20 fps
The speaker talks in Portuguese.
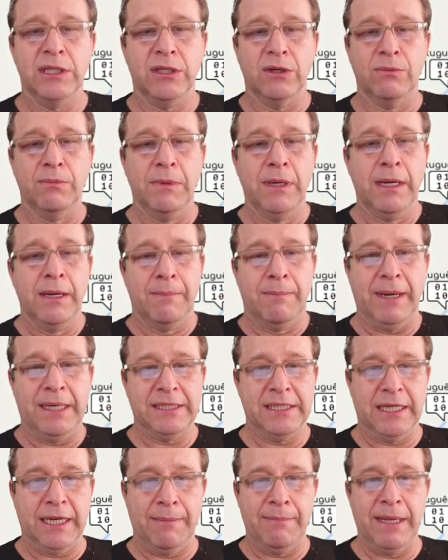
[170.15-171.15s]
Então,
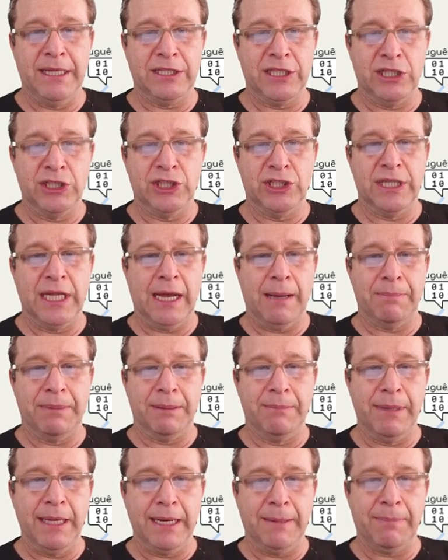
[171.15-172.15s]
basicamente, a gente dá a
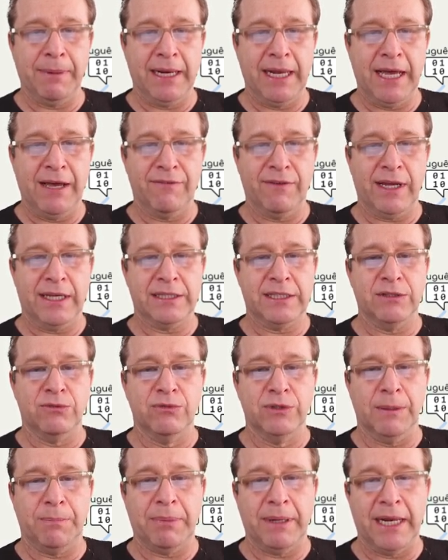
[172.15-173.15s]
primeira palavra, a
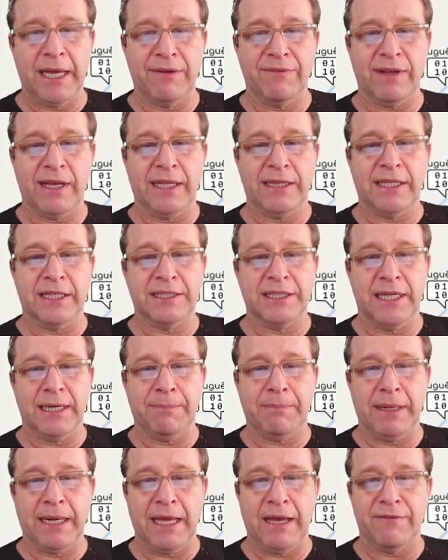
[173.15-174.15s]
segunda palavra, a
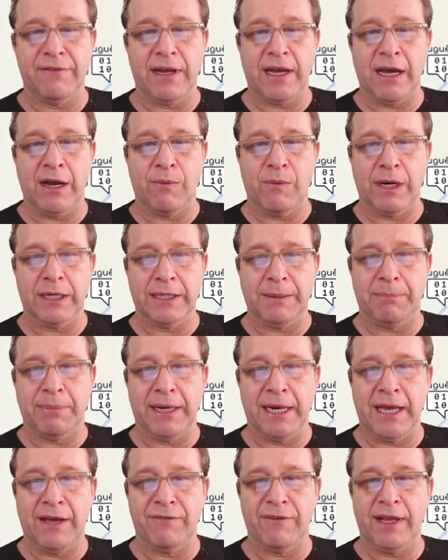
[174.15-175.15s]
terceira palavra, a quarta
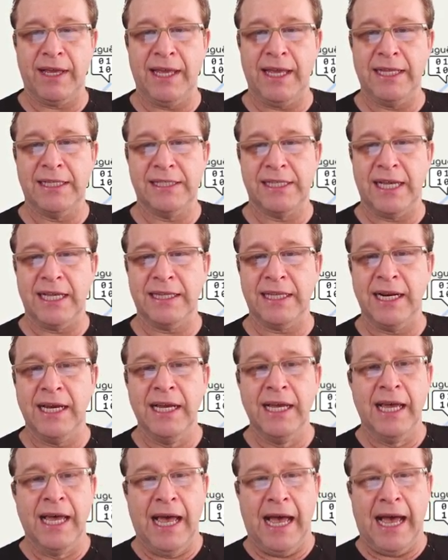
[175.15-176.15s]
palavra, etc.
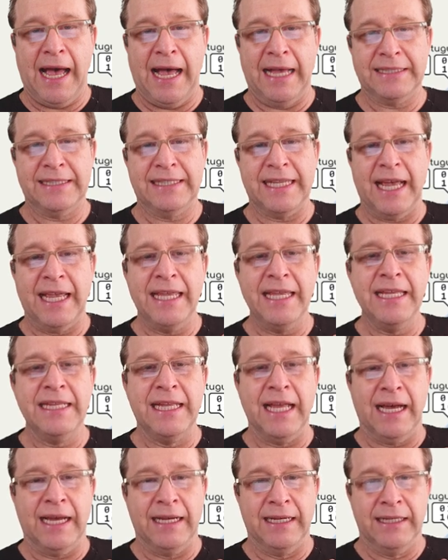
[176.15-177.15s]
A
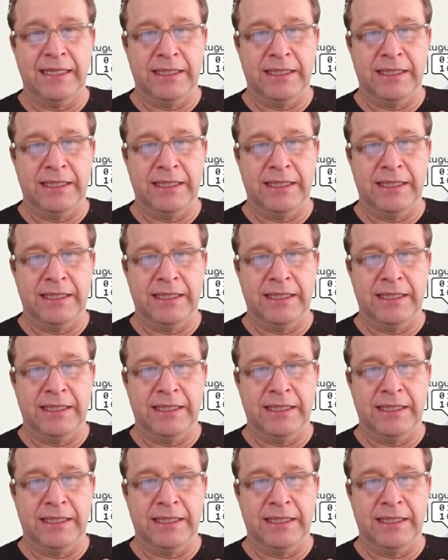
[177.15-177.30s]
saída,